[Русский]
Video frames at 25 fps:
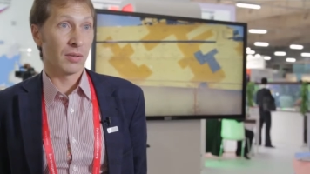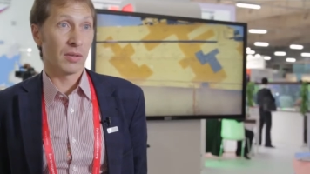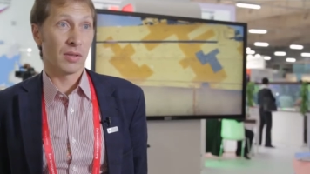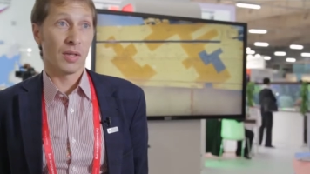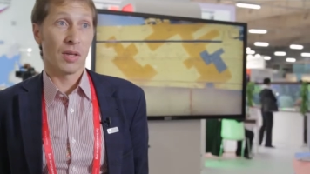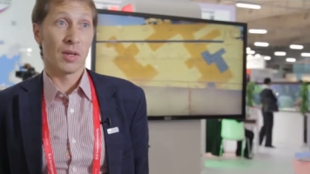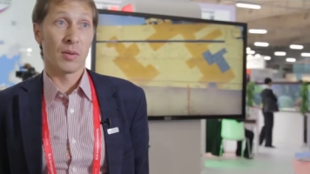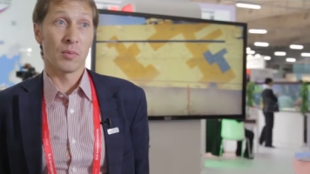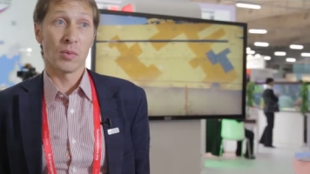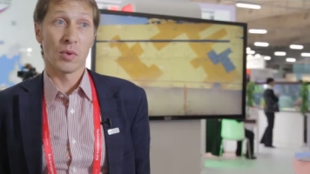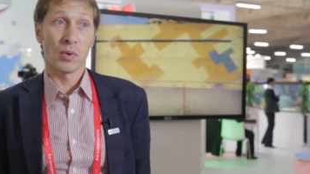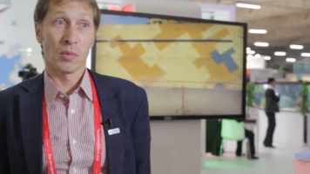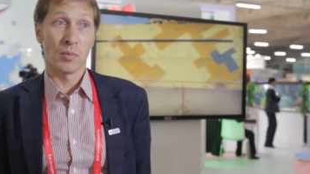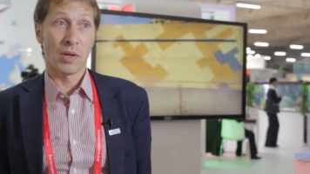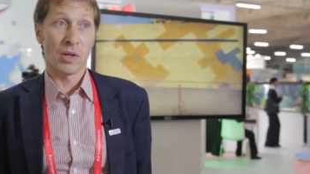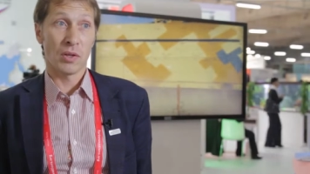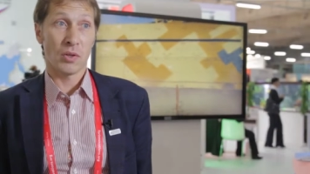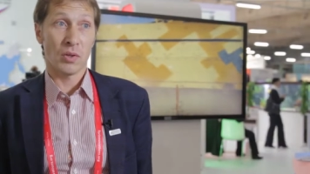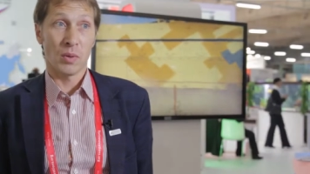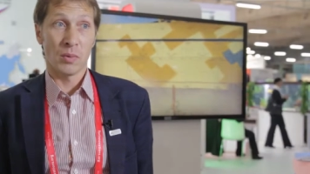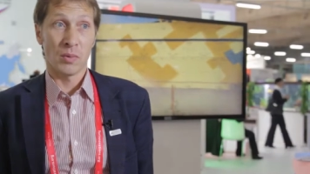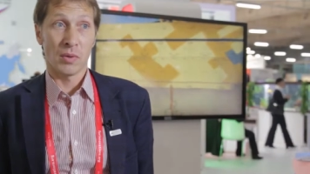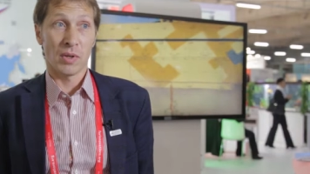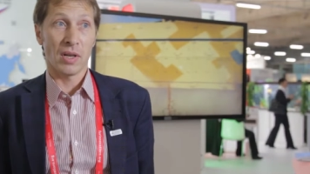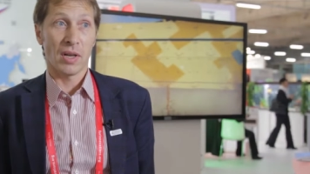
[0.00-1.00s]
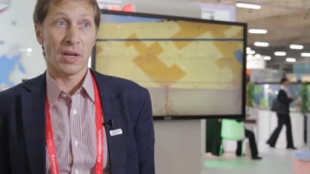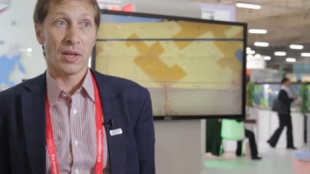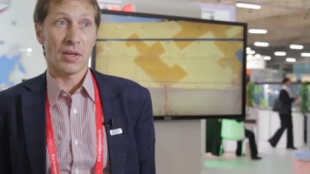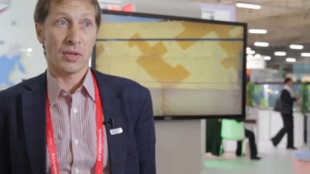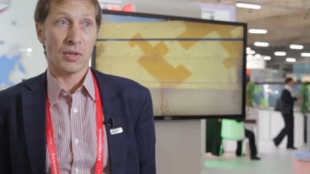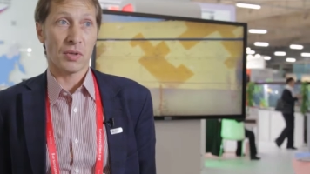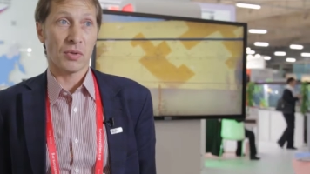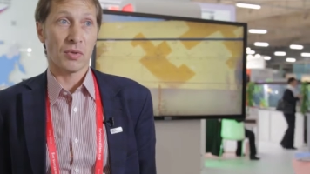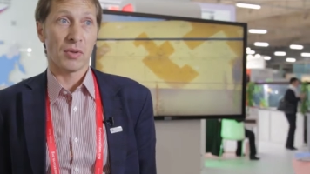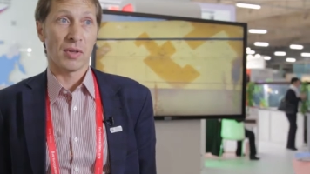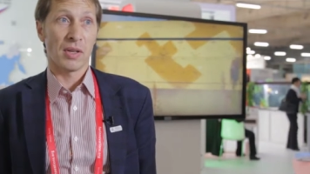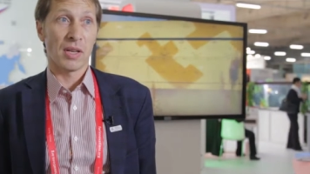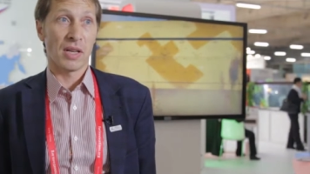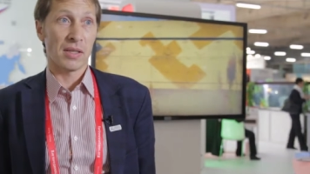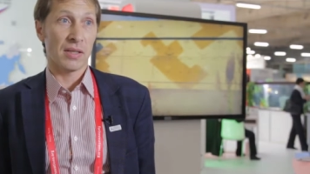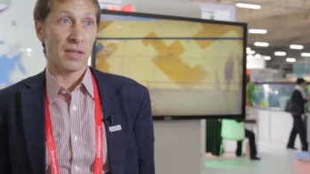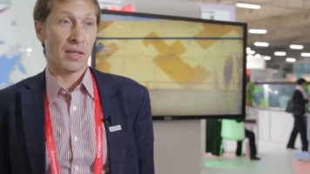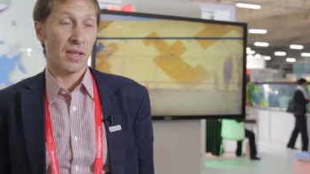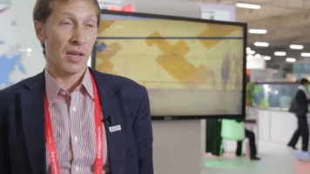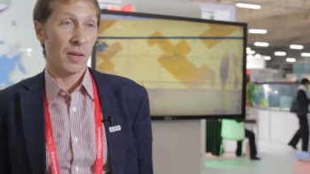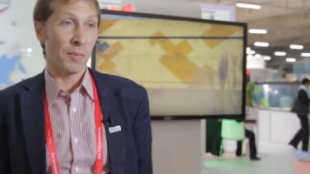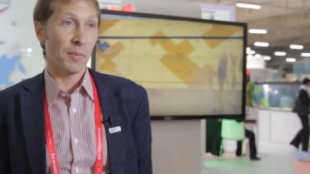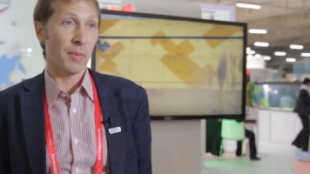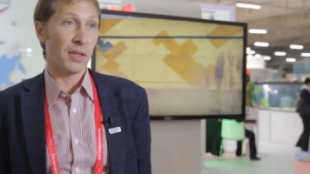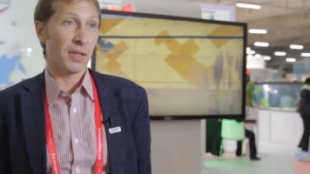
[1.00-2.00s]
тому большому количеству
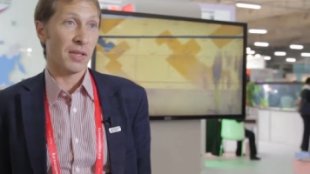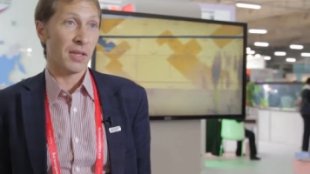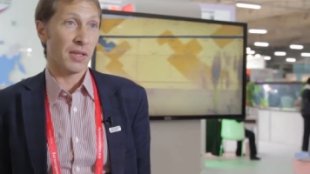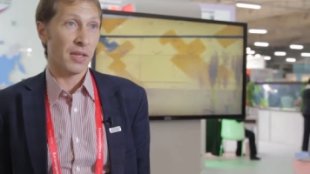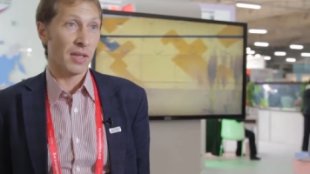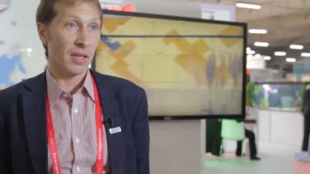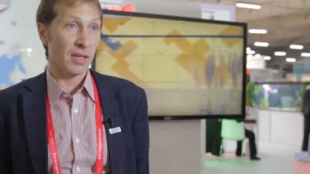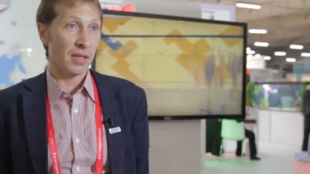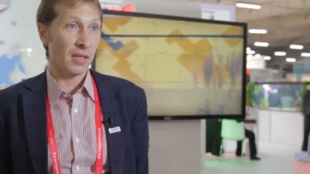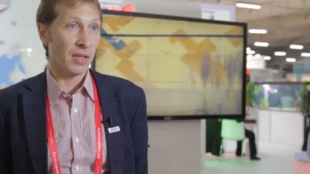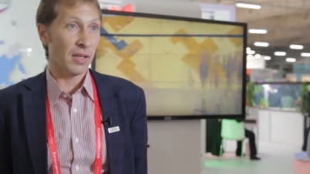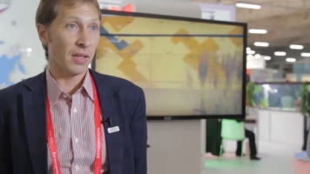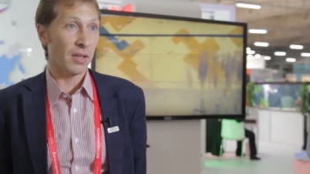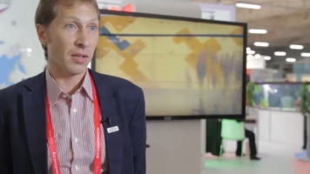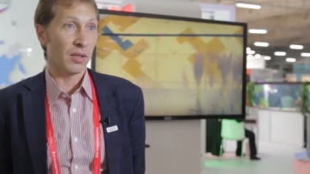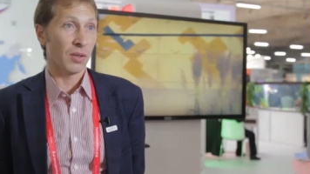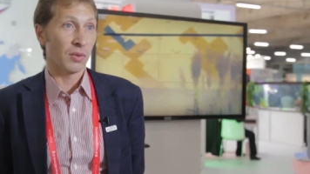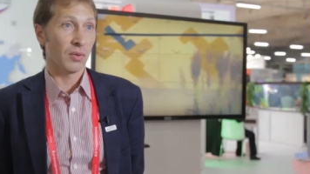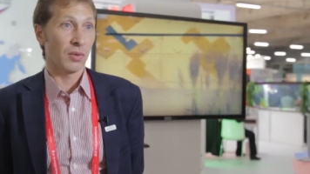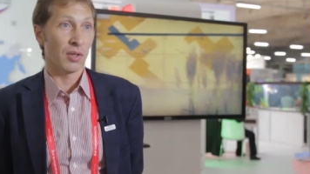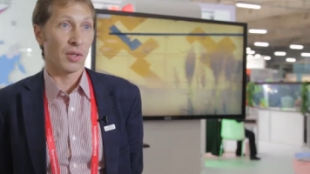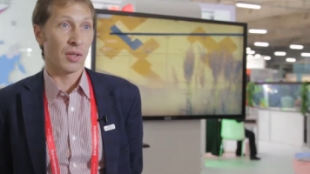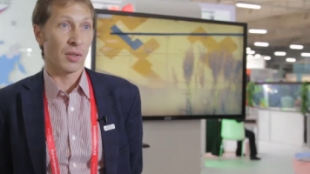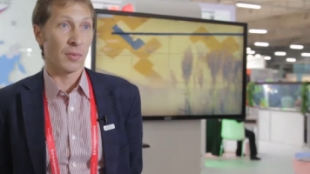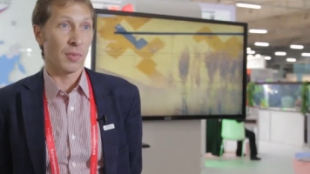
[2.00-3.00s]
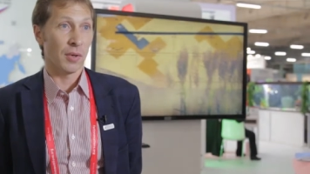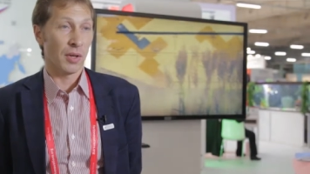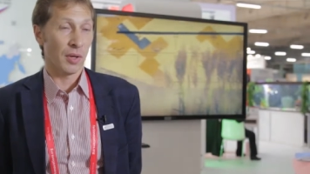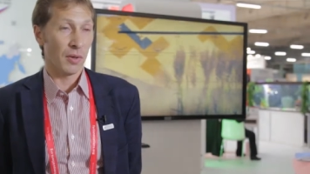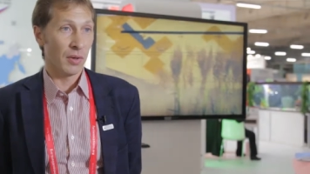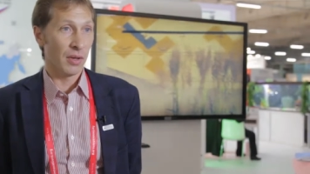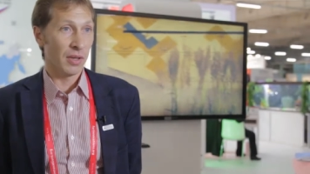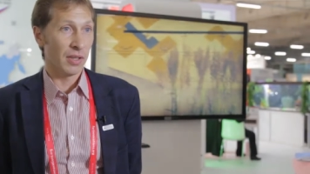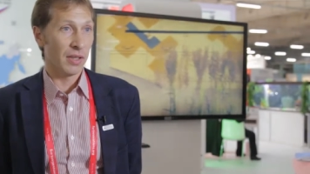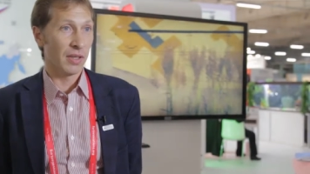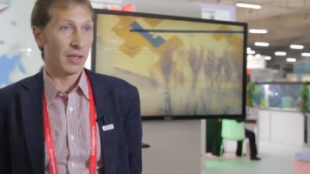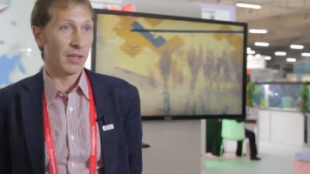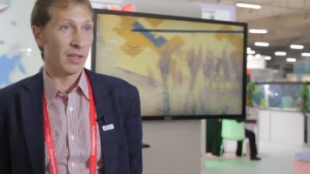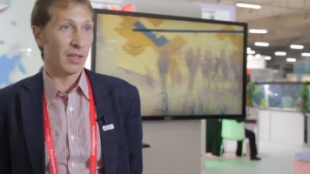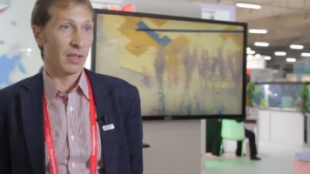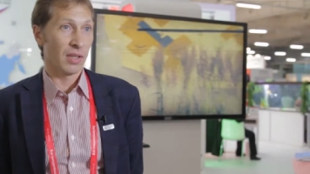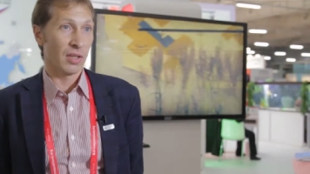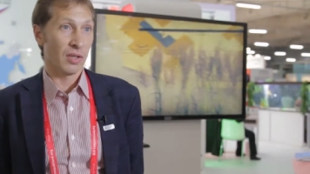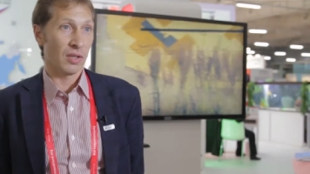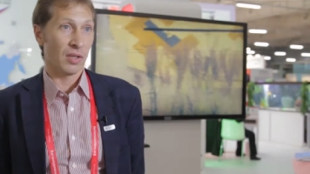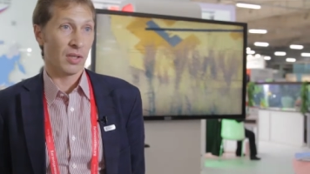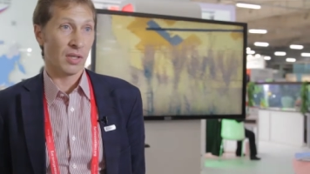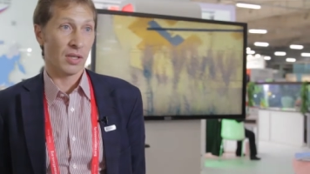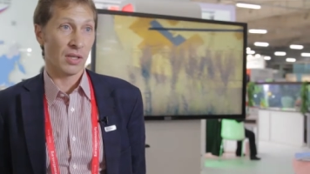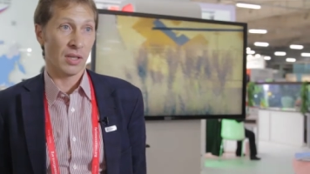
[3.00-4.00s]
гостей, посетителей, которые приходят на
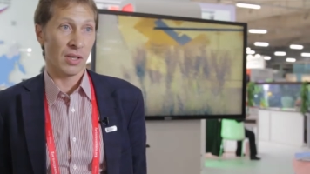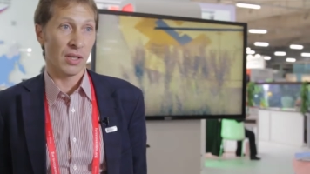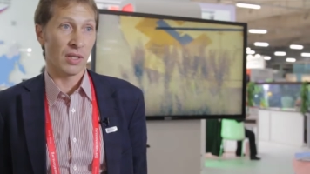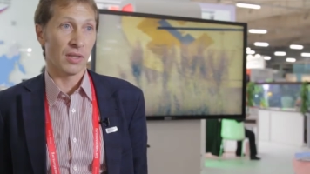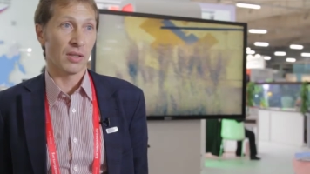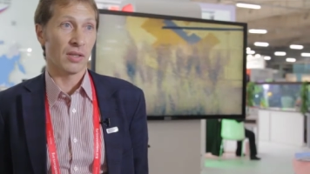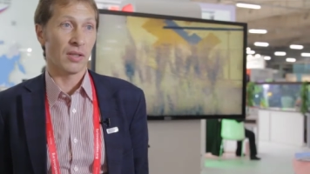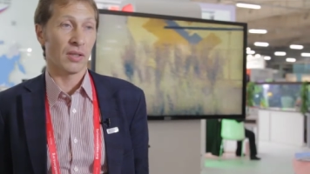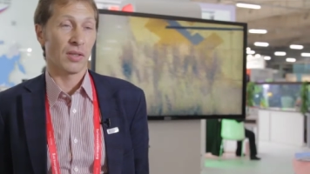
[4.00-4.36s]
наши стенд,